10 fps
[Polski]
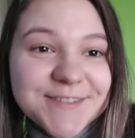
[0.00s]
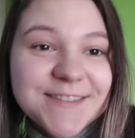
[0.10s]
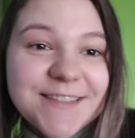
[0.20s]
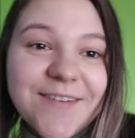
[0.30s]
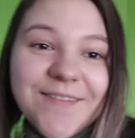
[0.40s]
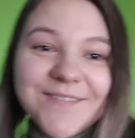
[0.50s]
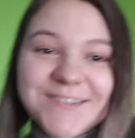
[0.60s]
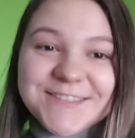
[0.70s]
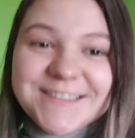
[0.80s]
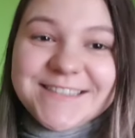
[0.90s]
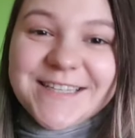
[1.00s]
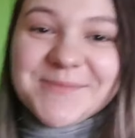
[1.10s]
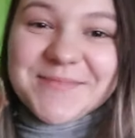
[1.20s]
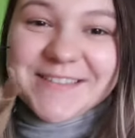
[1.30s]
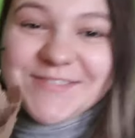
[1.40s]
dostałam już
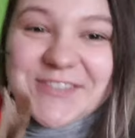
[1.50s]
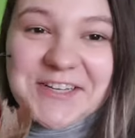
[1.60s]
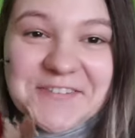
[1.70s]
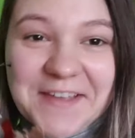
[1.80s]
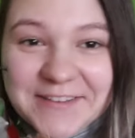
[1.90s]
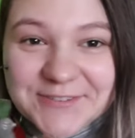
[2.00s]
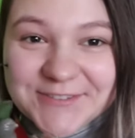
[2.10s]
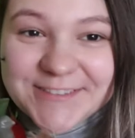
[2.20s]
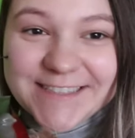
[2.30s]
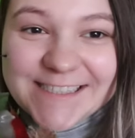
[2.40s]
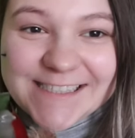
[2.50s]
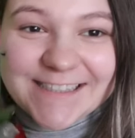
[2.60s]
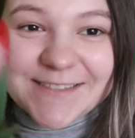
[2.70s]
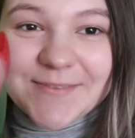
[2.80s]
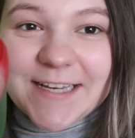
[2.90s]
dzisiaj pierwsze
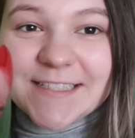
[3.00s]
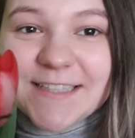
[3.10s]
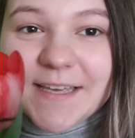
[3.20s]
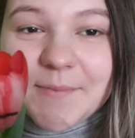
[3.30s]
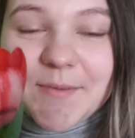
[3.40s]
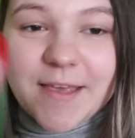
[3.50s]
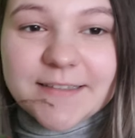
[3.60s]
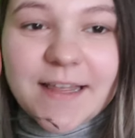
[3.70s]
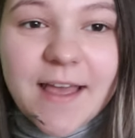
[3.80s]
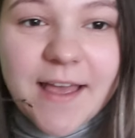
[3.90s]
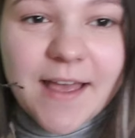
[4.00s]
kwiatuszki, zobaczcie jakie piękne.